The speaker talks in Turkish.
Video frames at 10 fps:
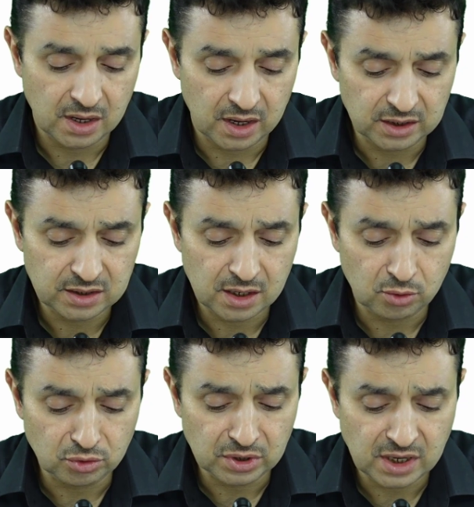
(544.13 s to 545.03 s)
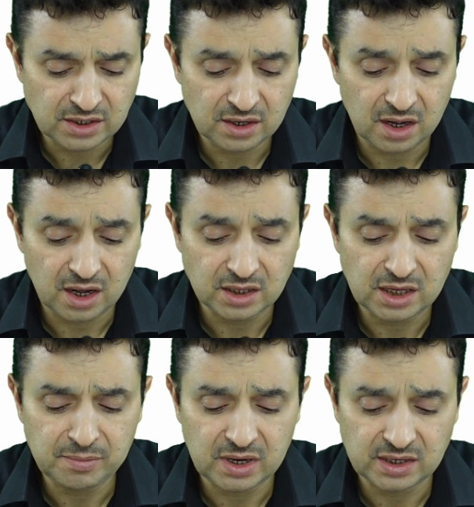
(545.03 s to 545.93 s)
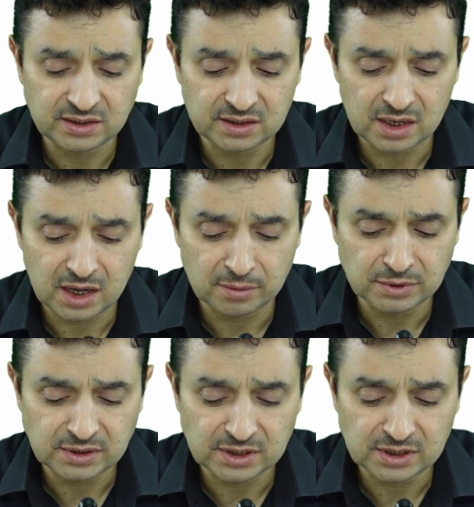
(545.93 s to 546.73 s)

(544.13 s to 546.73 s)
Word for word: Hatta onlar Adem Aleyhisselam'ın